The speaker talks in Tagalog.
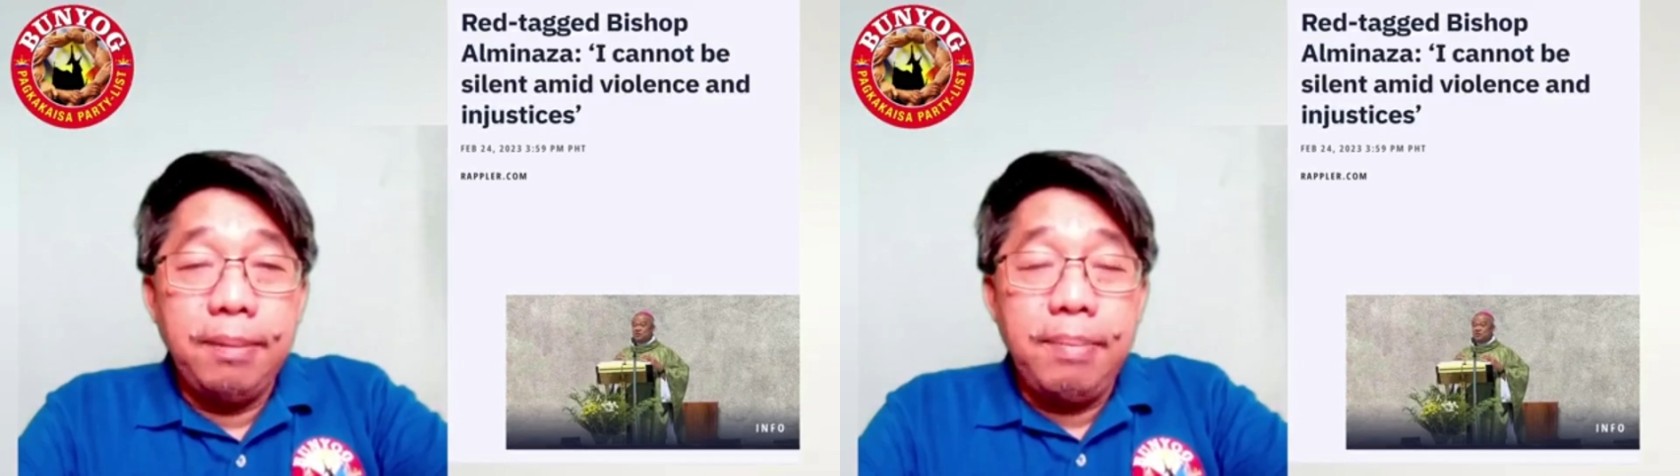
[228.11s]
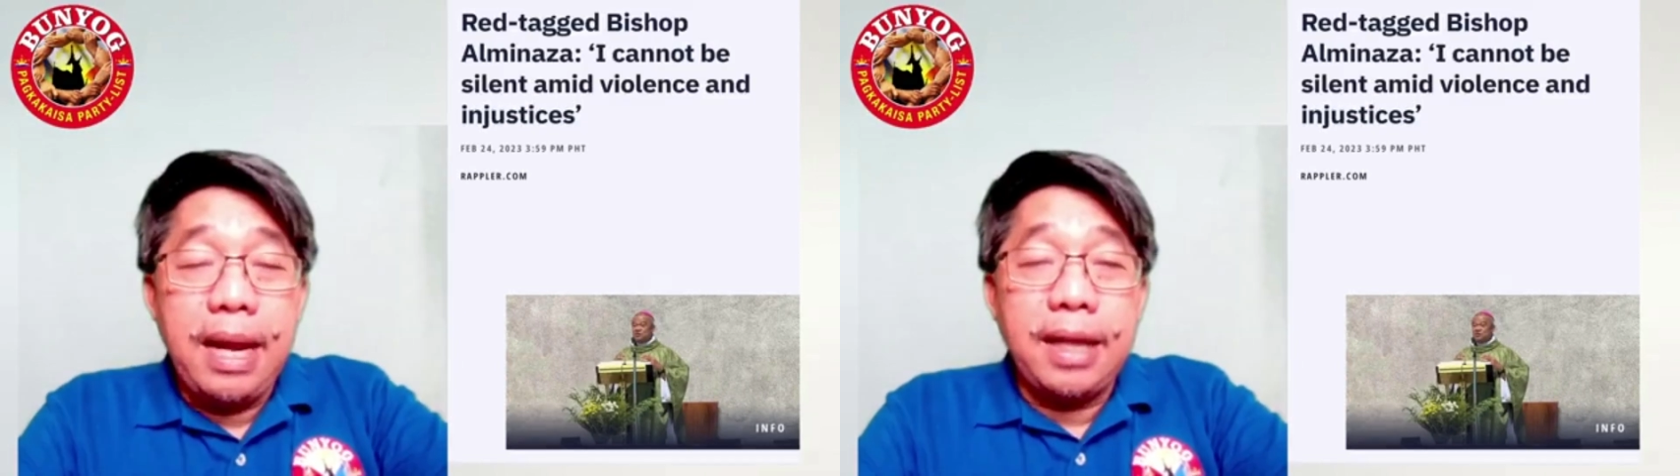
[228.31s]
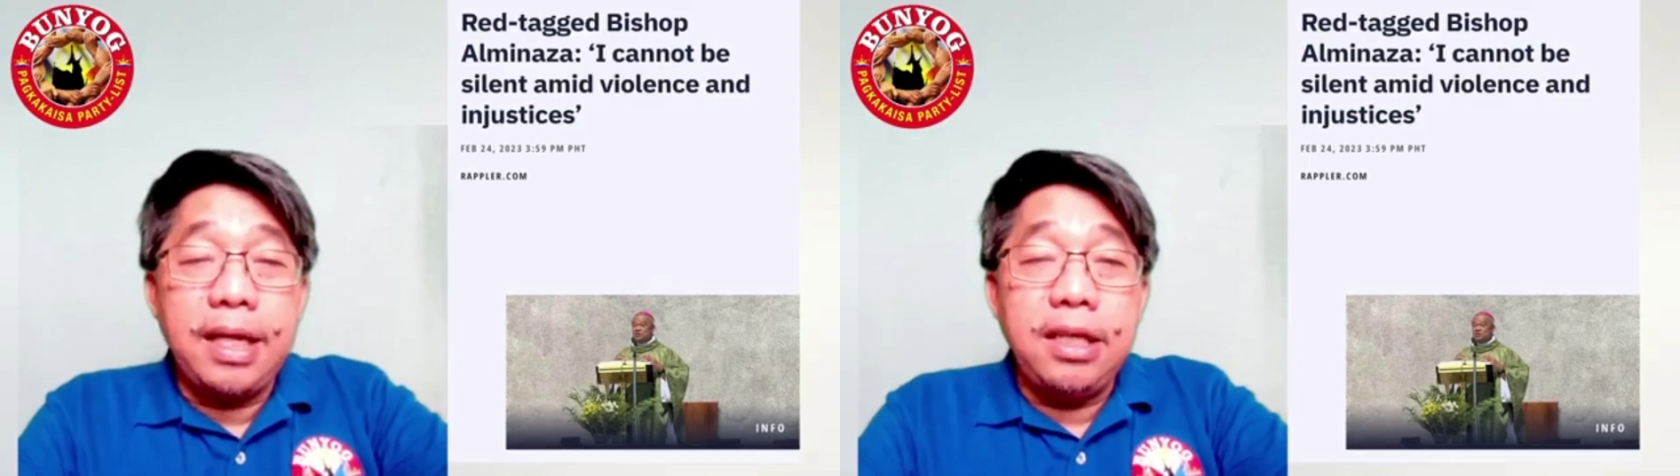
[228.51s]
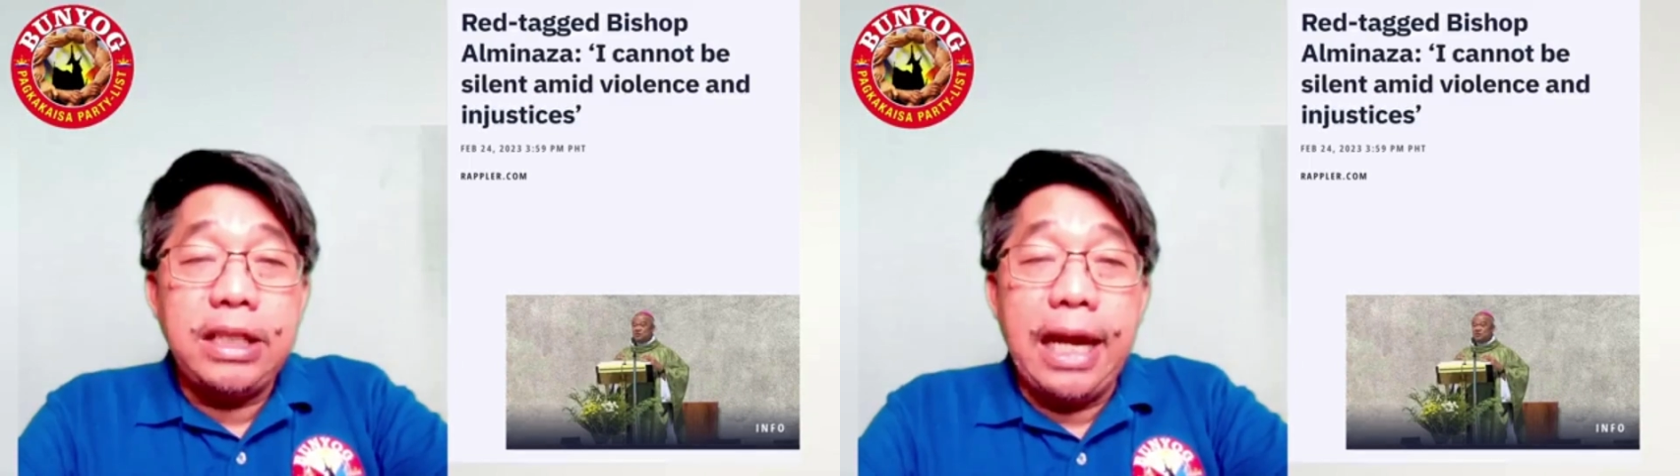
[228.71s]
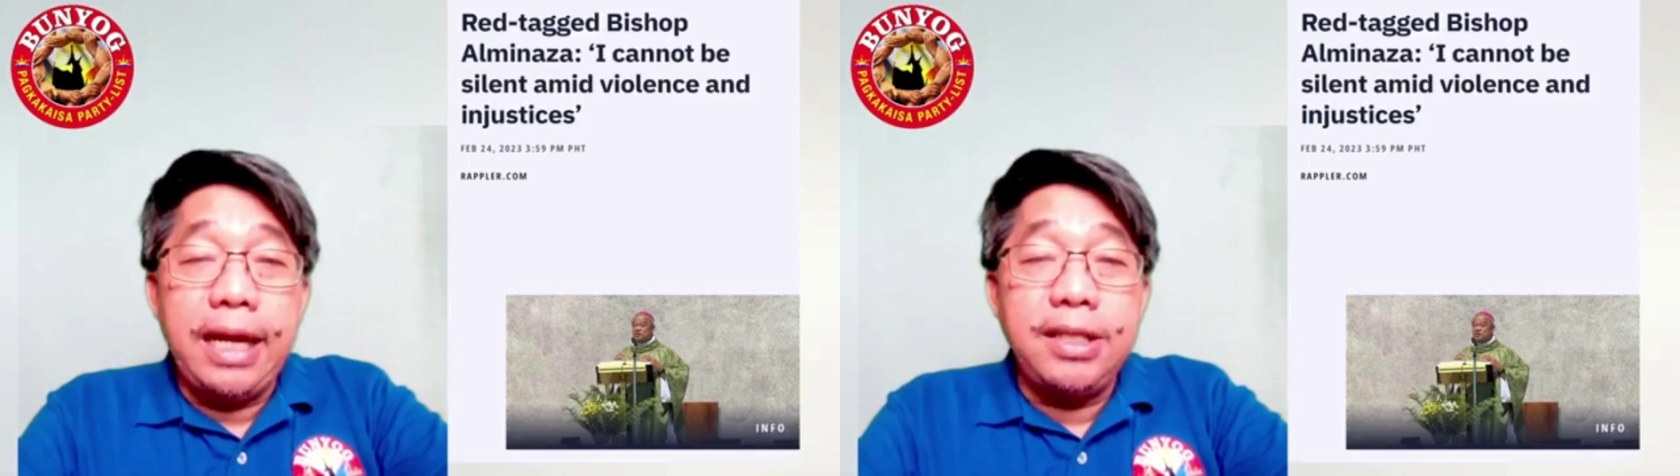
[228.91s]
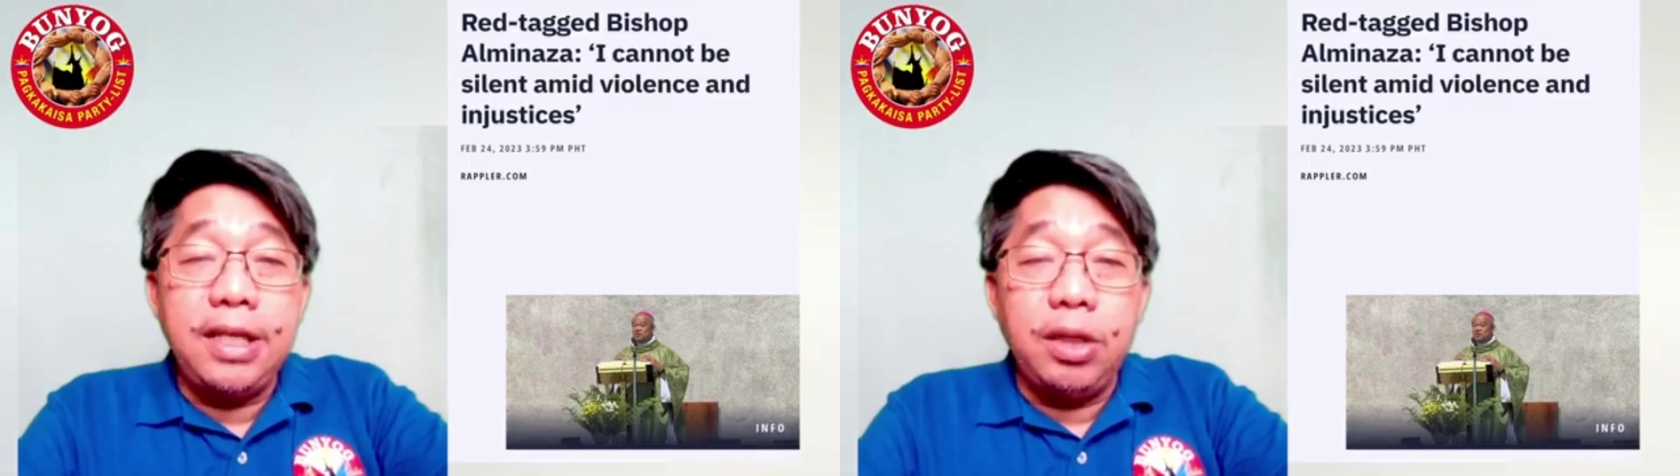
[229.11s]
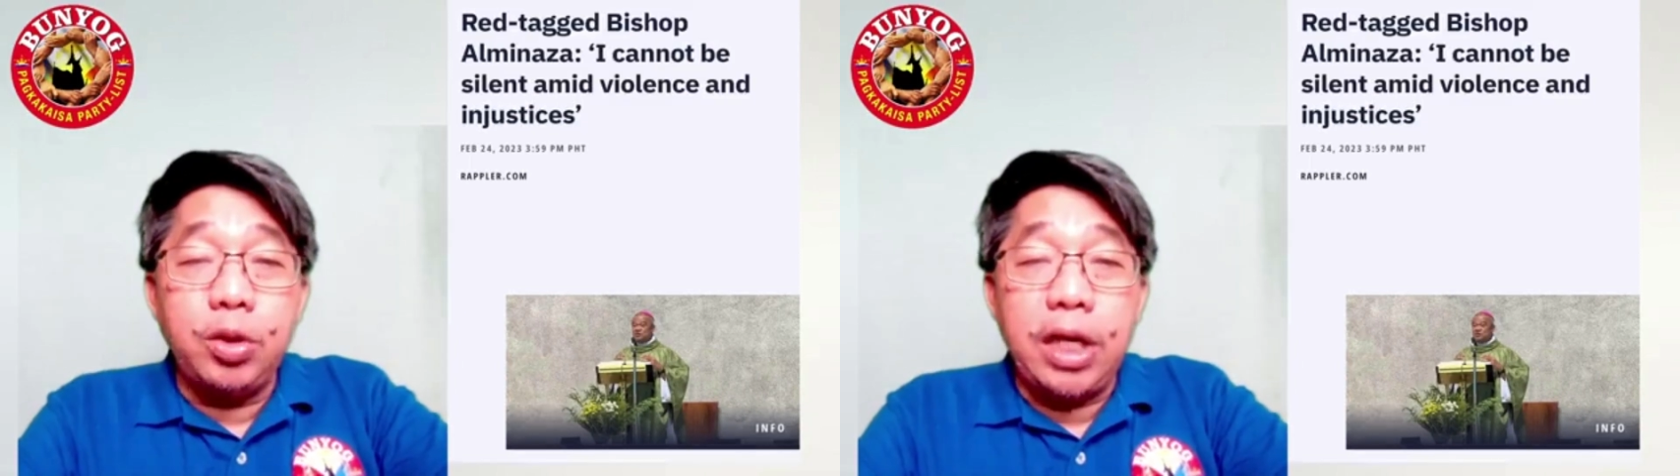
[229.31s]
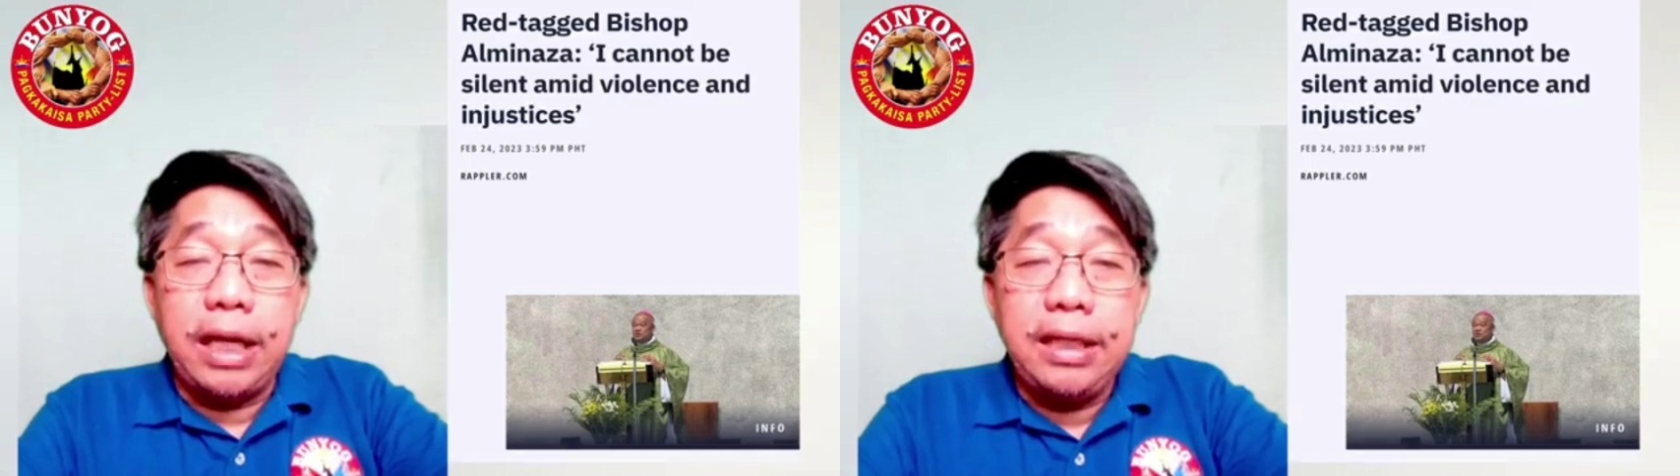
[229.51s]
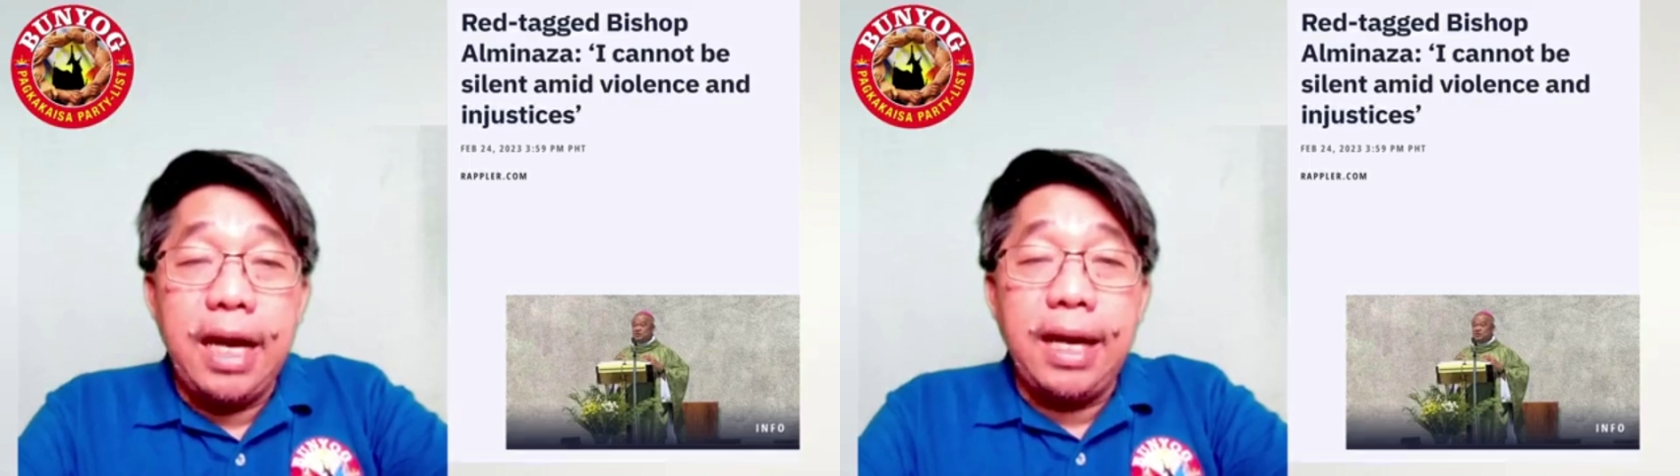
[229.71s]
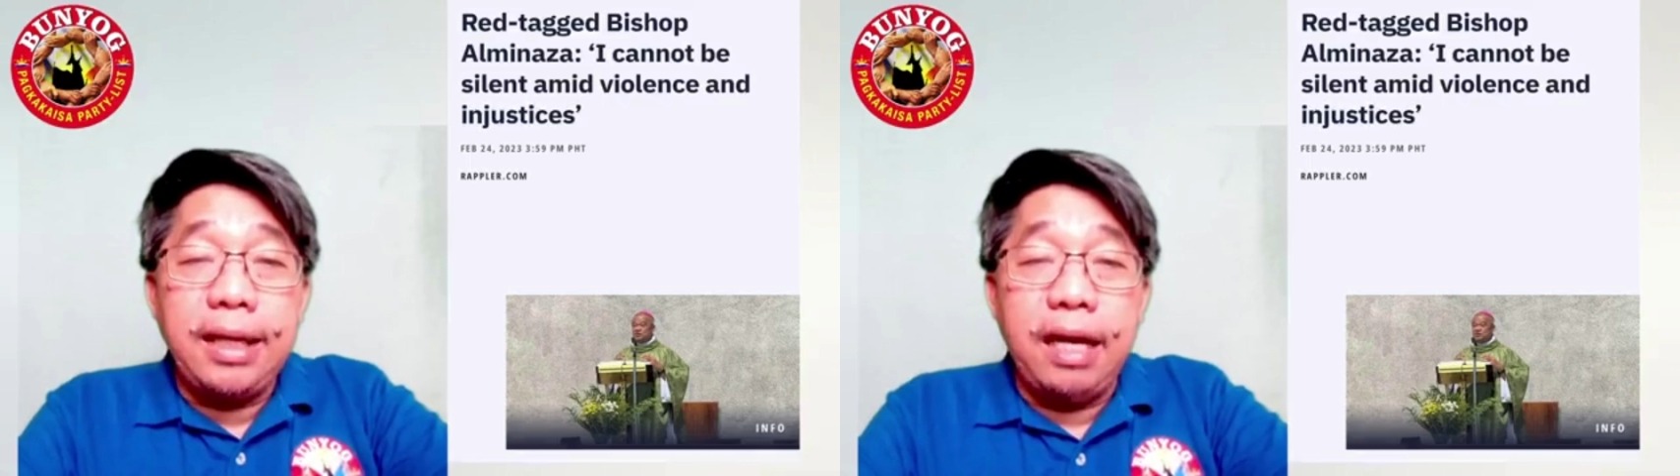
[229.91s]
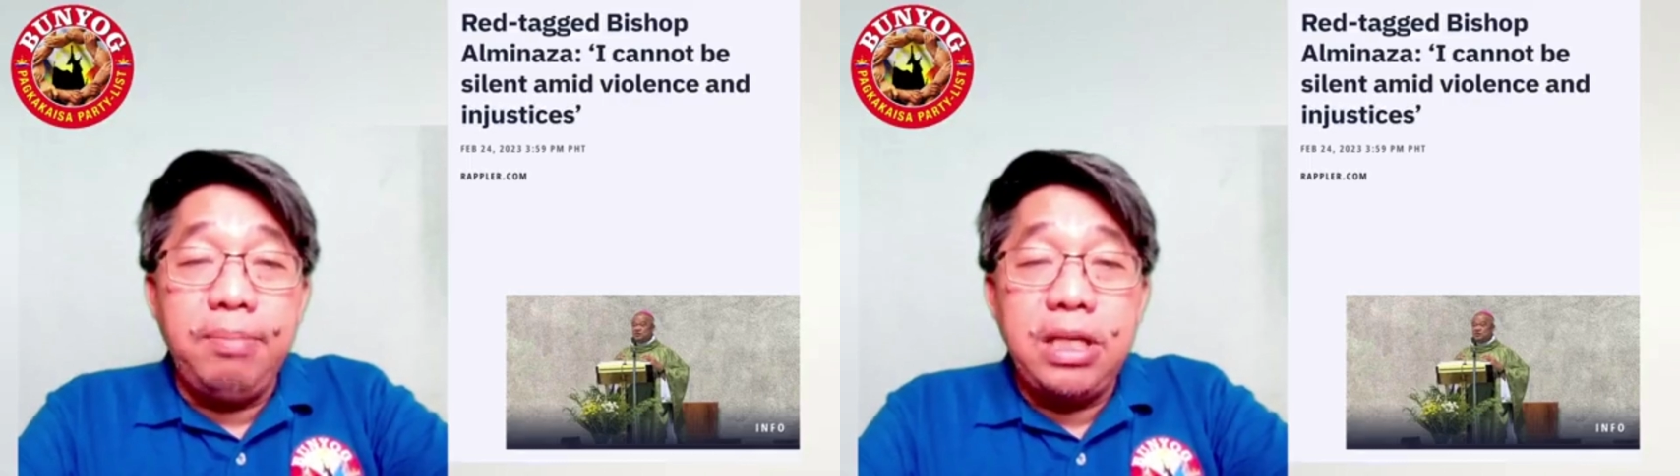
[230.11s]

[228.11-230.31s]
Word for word: Malaking challenge ito sa kanya kay